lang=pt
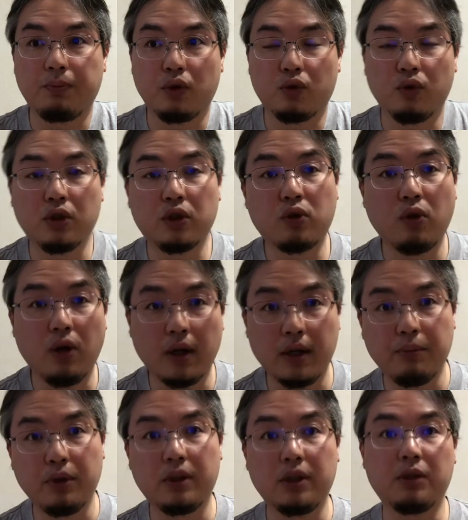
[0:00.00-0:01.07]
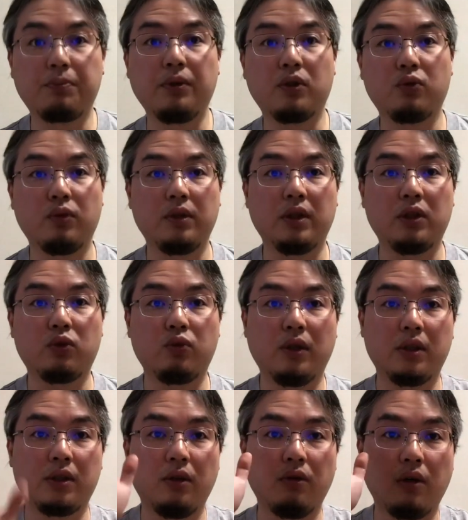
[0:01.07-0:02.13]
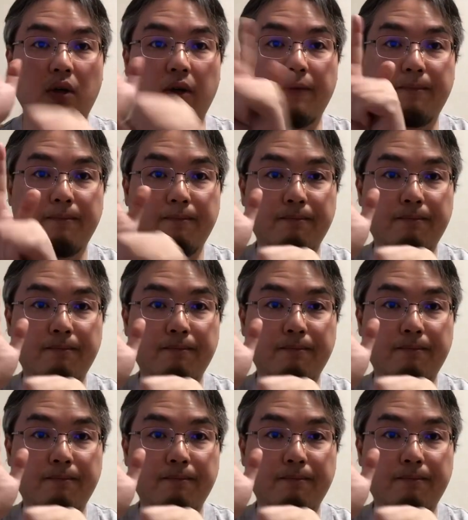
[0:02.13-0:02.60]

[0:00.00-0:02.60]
pessoas, coloca muitas pessoas na situação, ó.